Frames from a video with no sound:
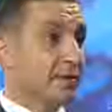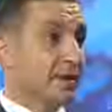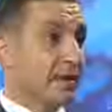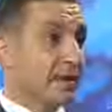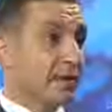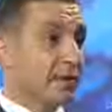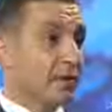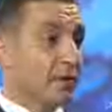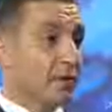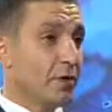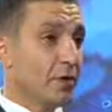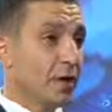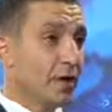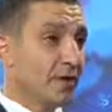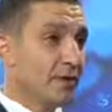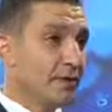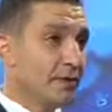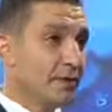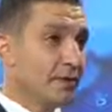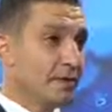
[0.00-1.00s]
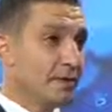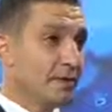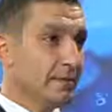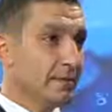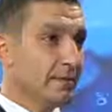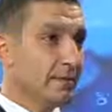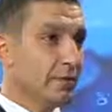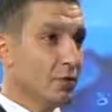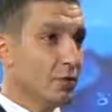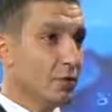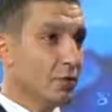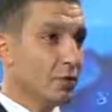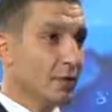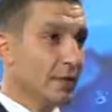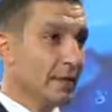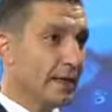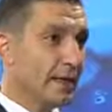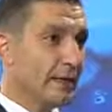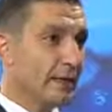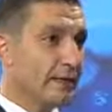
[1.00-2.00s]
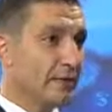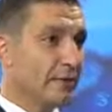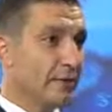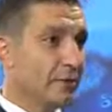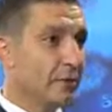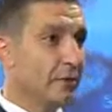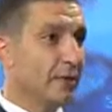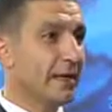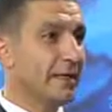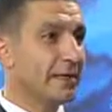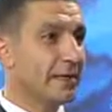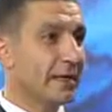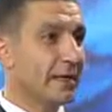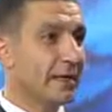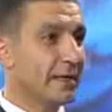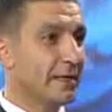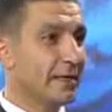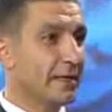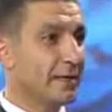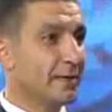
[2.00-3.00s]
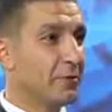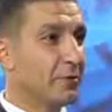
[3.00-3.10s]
reaksiyon altın, euro dolar ve dolar TL'de.